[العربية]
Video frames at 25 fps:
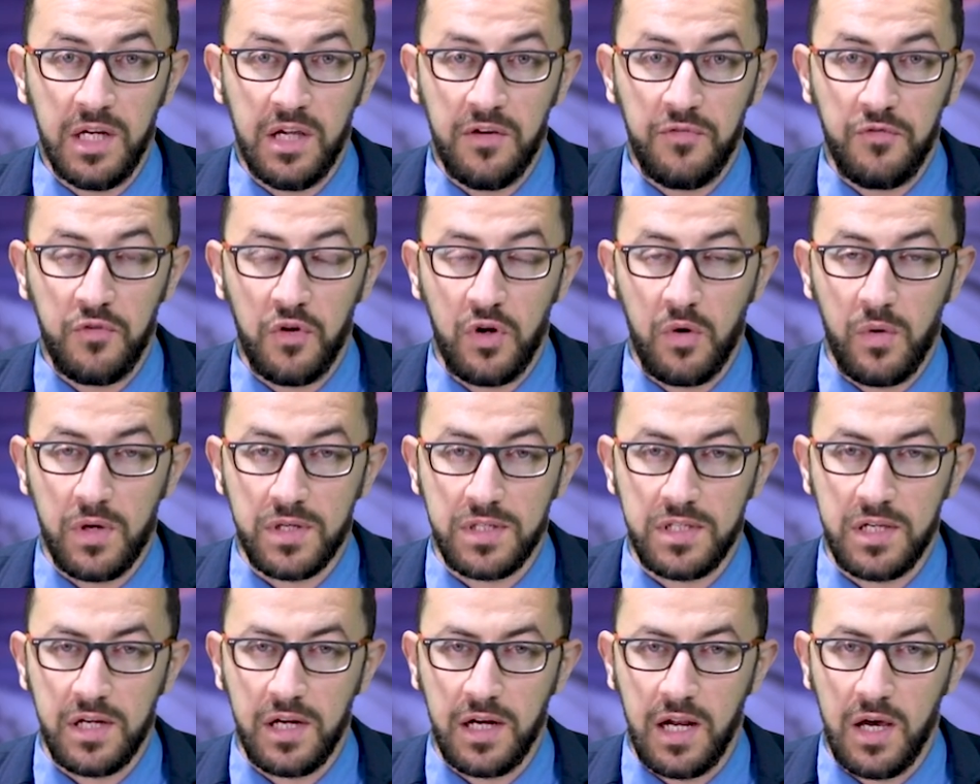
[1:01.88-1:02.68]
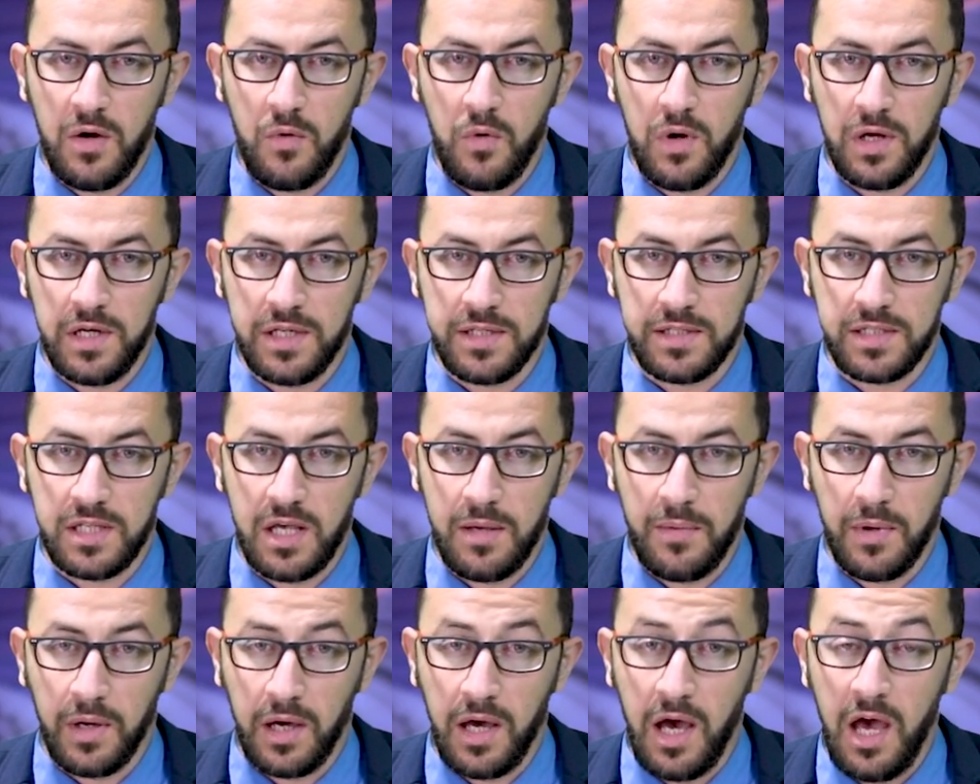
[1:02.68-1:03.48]
ملف الوزير الأول
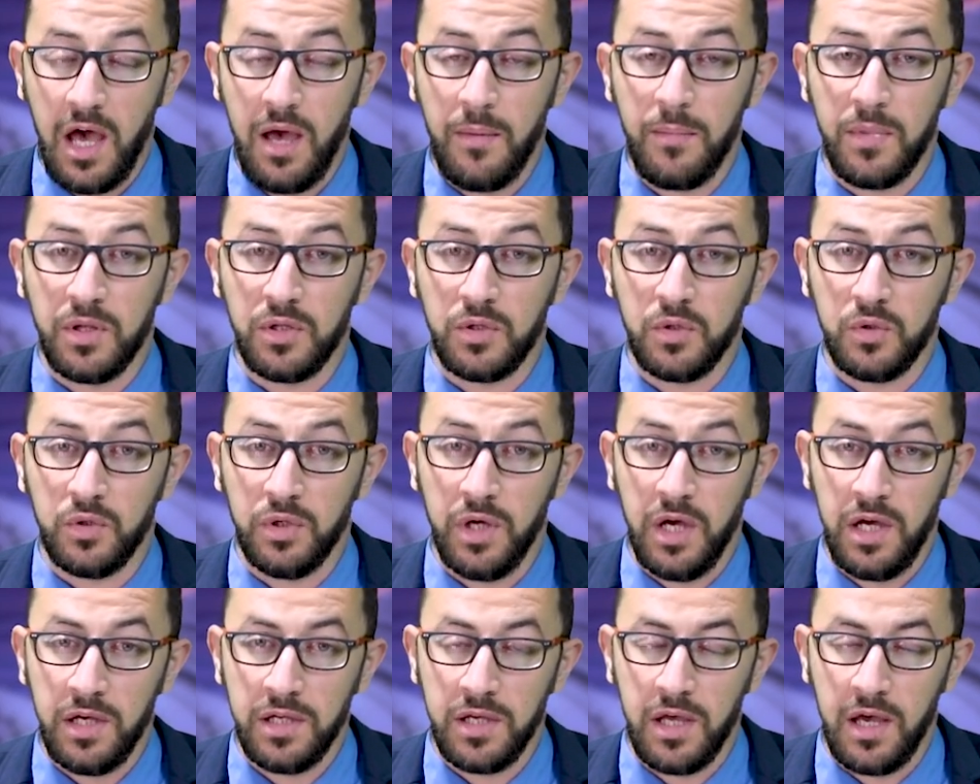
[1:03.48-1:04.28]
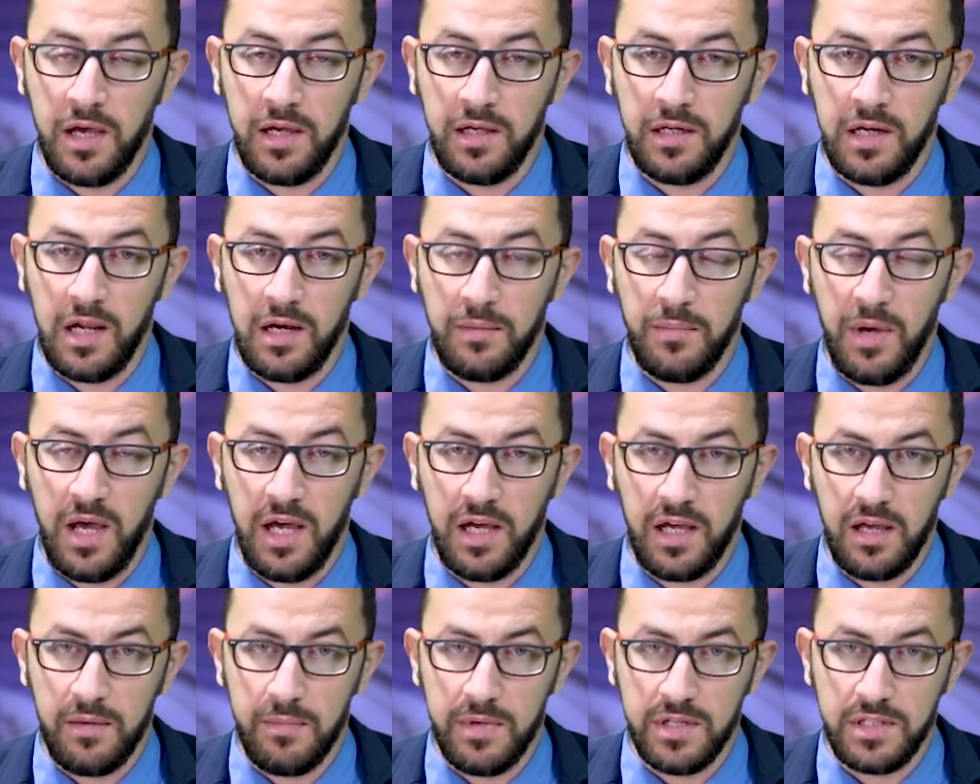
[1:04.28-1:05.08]
السابق أحمد يحيى إلى
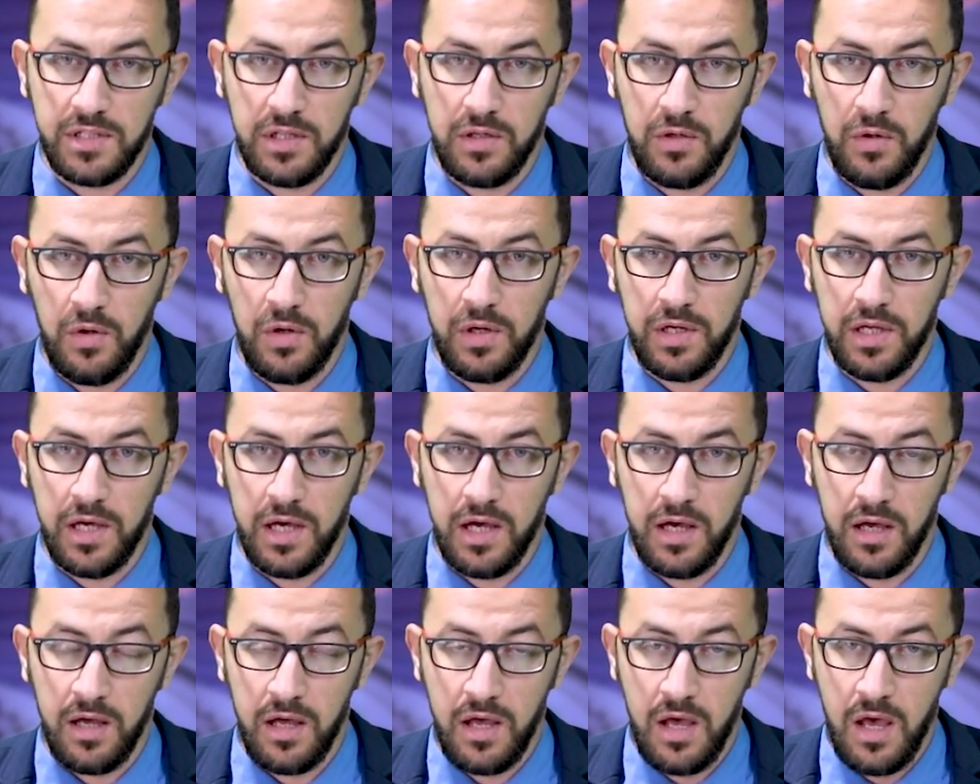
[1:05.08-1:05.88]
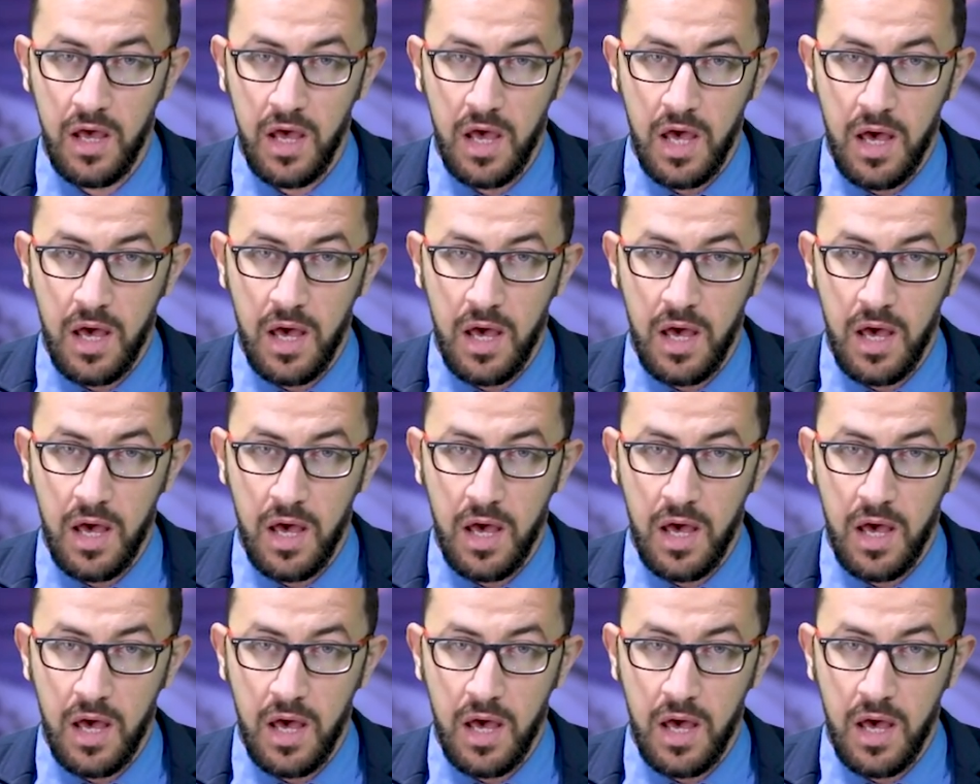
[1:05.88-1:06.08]
المحكمة العليا